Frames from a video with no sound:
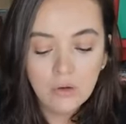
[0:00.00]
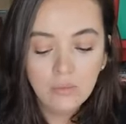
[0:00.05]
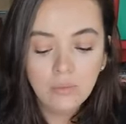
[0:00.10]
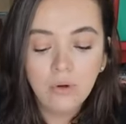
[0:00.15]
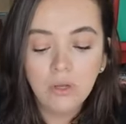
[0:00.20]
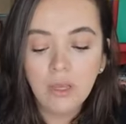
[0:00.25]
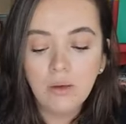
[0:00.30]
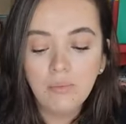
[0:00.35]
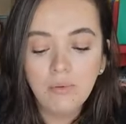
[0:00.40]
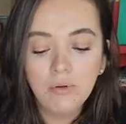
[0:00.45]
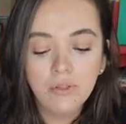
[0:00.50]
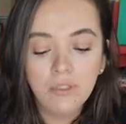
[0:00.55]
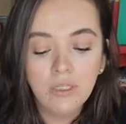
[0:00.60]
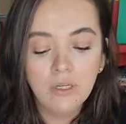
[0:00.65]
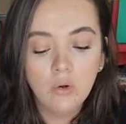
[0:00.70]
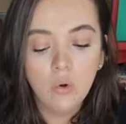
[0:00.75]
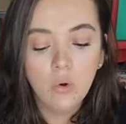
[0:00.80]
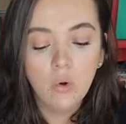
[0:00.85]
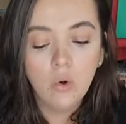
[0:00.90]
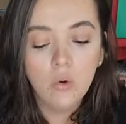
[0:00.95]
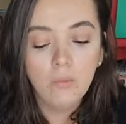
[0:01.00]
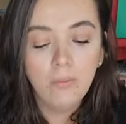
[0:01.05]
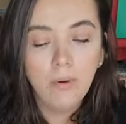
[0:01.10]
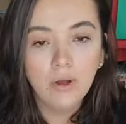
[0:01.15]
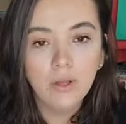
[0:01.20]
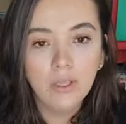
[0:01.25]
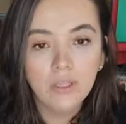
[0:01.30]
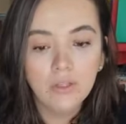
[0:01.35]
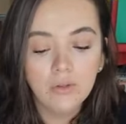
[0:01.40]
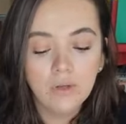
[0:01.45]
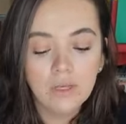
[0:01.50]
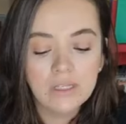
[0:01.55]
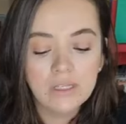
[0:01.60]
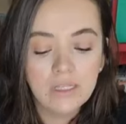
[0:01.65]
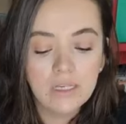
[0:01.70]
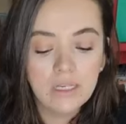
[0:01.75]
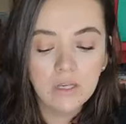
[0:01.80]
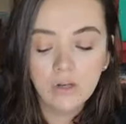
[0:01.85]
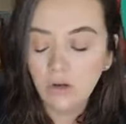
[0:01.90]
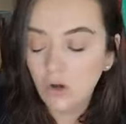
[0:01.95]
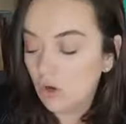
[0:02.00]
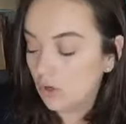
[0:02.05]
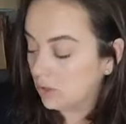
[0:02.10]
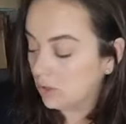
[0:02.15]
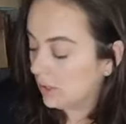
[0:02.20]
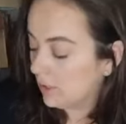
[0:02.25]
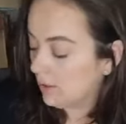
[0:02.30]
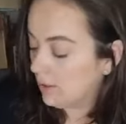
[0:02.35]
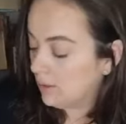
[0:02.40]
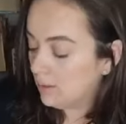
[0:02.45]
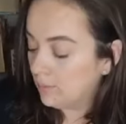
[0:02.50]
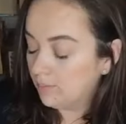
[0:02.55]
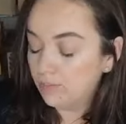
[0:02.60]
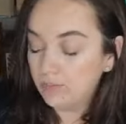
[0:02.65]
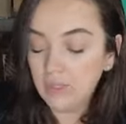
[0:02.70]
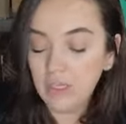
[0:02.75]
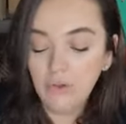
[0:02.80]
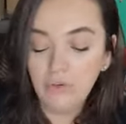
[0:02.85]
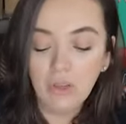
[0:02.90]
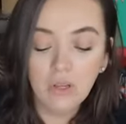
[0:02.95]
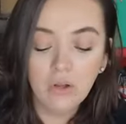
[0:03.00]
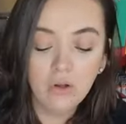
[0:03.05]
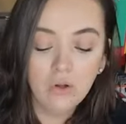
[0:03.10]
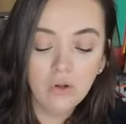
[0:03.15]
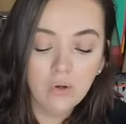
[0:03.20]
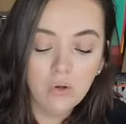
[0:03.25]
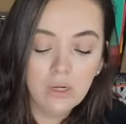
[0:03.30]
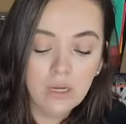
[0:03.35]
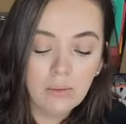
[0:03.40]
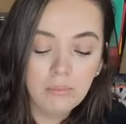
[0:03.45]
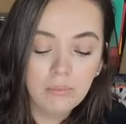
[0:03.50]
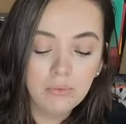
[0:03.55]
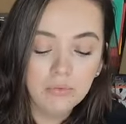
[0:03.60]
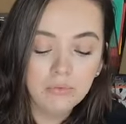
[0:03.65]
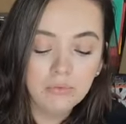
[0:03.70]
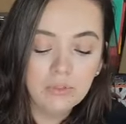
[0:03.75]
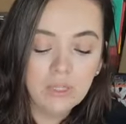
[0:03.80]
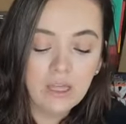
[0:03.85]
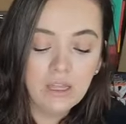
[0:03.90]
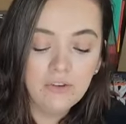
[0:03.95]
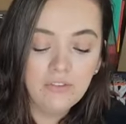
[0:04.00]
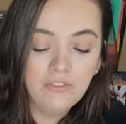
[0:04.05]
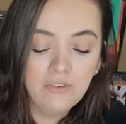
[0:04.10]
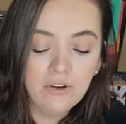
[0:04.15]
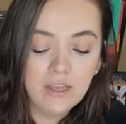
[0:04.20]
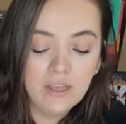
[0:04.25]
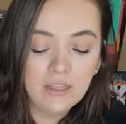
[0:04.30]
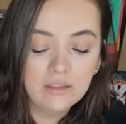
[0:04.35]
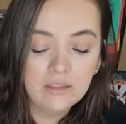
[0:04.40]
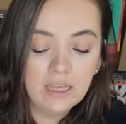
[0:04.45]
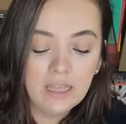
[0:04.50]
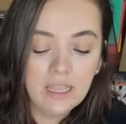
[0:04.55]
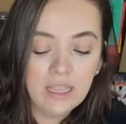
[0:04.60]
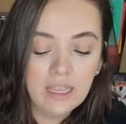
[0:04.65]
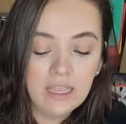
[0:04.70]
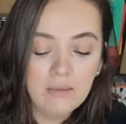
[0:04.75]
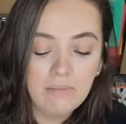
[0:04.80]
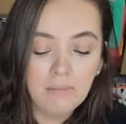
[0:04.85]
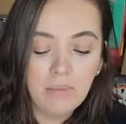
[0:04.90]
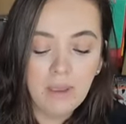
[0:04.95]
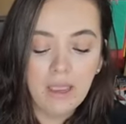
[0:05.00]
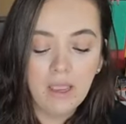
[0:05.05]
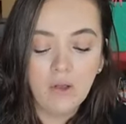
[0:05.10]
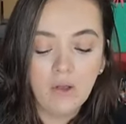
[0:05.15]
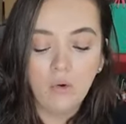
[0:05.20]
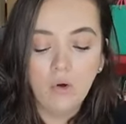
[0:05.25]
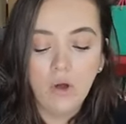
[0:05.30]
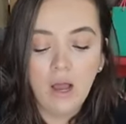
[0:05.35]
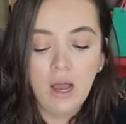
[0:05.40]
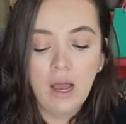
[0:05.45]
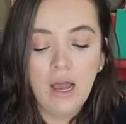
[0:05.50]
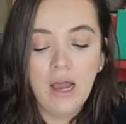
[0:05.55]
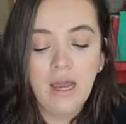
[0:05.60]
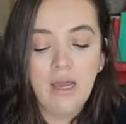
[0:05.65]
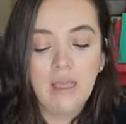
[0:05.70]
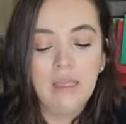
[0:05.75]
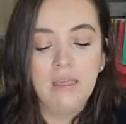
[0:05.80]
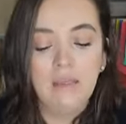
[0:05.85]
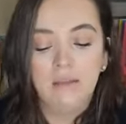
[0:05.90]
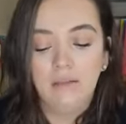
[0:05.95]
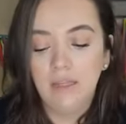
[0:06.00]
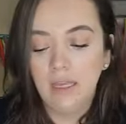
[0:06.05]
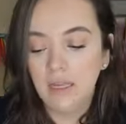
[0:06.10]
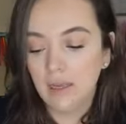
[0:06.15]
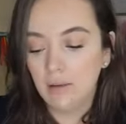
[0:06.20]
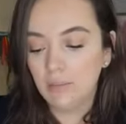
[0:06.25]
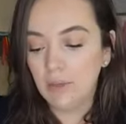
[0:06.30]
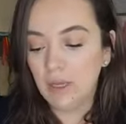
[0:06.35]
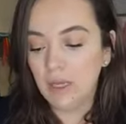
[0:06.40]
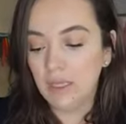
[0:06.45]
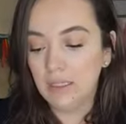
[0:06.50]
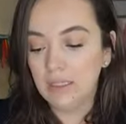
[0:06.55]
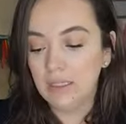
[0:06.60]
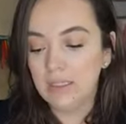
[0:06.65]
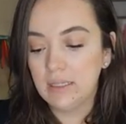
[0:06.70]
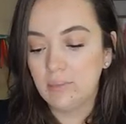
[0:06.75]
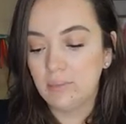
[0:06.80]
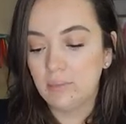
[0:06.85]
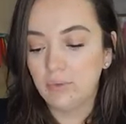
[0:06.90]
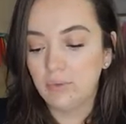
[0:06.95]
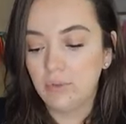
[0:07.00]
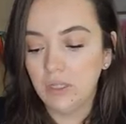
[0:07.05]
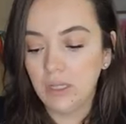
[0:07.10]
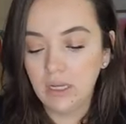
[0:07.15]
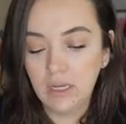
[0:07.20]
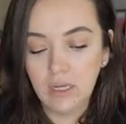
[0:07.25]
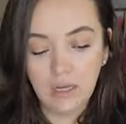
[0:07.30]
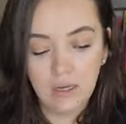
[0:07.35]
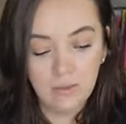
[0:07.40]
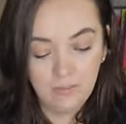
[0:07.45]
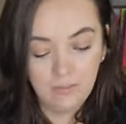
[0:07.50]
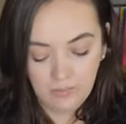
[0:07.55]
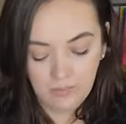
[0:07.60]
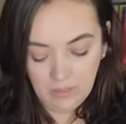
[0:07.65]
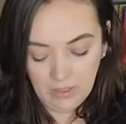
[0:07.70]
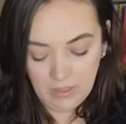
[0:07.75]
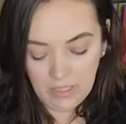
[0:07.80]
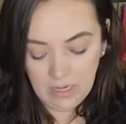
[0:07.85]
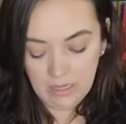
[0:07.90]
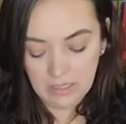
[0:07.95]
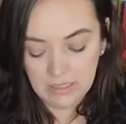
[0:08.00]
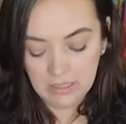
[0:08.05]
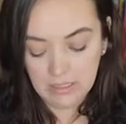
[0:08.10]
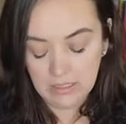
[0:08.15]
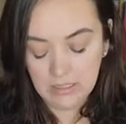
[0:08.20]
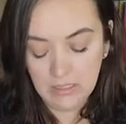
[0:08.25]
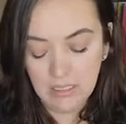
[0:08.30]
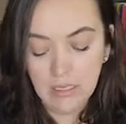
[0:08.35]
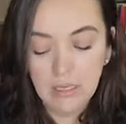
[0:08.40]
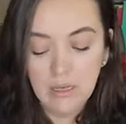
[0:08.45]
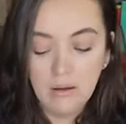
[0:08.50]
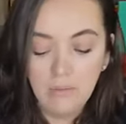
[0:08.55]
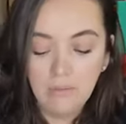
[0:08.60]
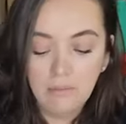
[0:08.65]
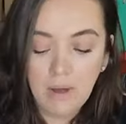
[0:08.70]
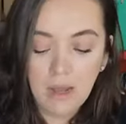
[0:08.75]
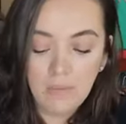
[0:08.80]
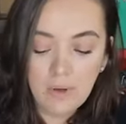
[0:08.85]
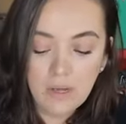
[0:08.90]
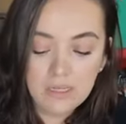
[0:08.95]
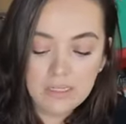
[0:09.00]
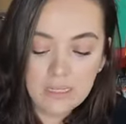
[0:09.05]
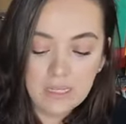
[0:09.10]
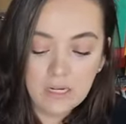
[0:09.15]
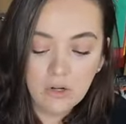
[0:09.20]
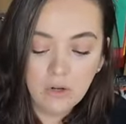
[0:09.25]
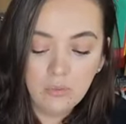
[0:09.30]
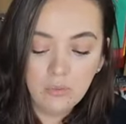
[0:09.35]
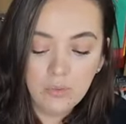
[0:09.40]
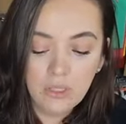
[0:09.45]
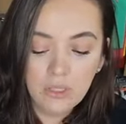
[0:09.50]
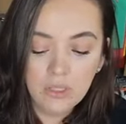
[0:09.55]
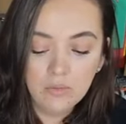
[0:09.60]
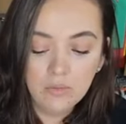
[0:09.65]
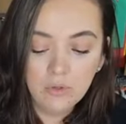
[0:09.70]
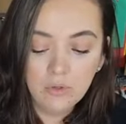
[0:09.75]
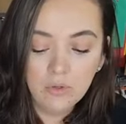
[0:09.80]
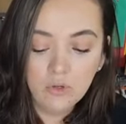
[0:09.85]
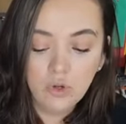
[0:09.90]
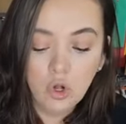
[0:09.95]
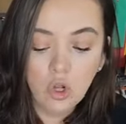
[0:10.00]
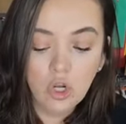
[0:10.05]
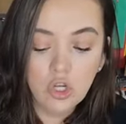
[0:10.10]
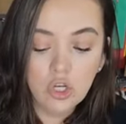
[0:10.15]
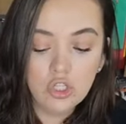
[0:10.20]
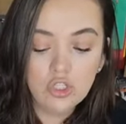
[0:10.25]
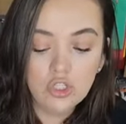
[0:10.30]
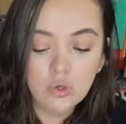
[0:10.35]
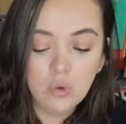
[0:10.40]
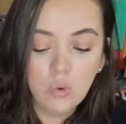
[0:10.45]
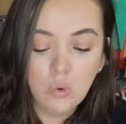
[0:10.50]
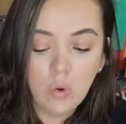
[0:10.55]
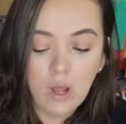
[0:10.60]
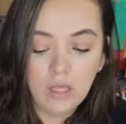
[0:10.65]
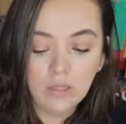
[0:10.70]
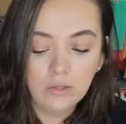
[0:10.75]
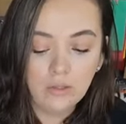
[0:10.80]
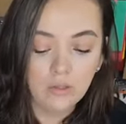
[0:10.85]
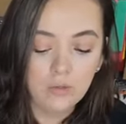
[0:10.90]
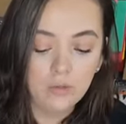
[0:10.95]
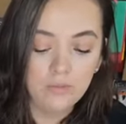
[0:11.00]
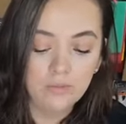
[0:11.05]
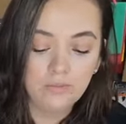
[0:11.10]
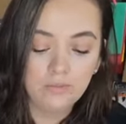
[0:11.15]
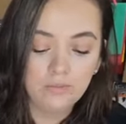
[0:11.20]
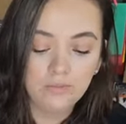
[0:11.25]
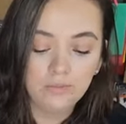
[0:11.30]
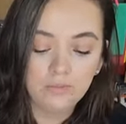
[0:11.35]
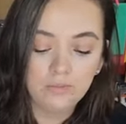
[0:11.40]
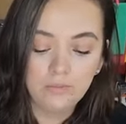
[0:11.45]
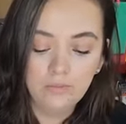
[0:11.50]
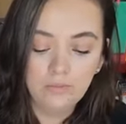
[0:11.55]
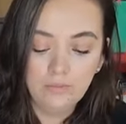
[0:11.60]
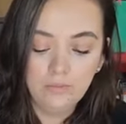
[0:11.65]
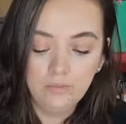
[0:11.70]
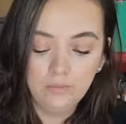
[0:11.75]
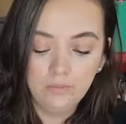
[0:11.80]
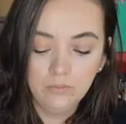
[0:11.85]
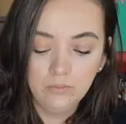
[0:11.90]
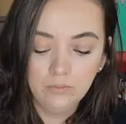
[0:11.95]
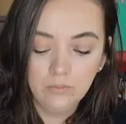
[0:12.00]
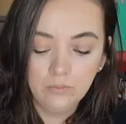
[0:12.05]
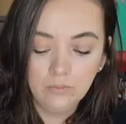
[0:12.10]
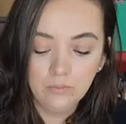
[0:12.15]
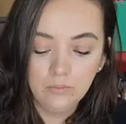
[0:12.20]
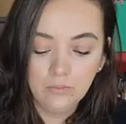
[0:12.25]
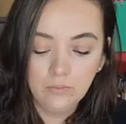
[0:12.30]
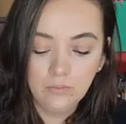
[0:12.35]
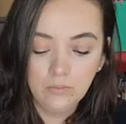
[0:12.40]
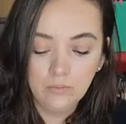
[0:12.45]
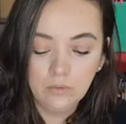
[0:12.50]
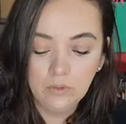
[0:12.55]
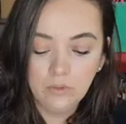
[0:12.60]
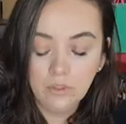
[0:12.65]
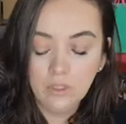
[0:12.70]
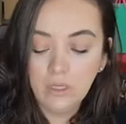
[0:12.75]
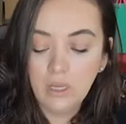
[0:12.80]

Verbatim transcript: voy a poner un poquito de silicona y vengo con la punta del frente y pego ahí téngame ahí en esa puntica gracias eh, vamos a hacer lo mismo con los cuatro usted qué tiene a dos a cuál salvaría